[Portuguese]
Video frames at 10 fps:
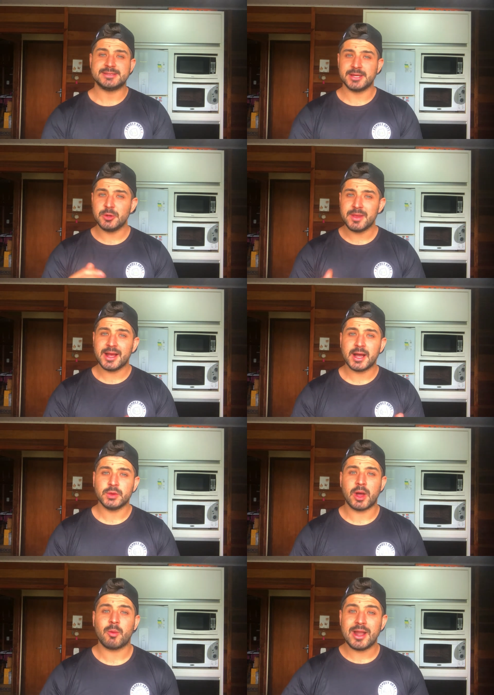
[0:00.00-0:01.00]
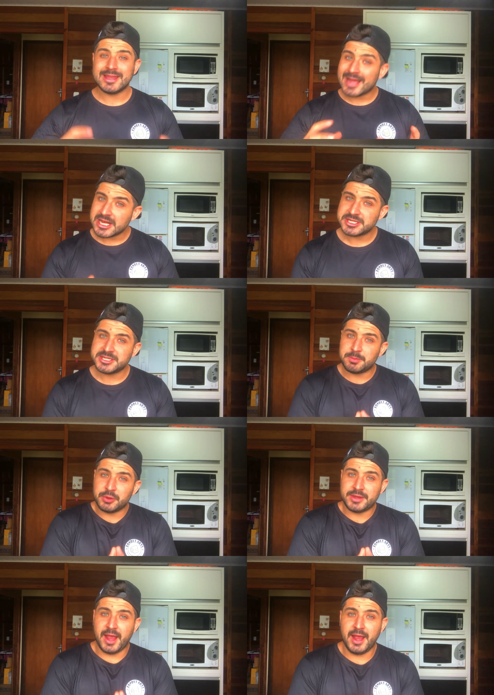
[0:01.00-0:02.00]
Se eu não me engano, a qualidade de
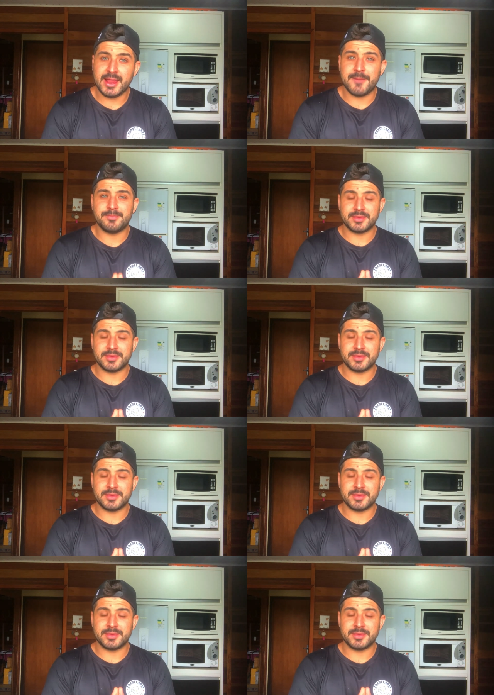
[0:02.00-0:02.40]
proteína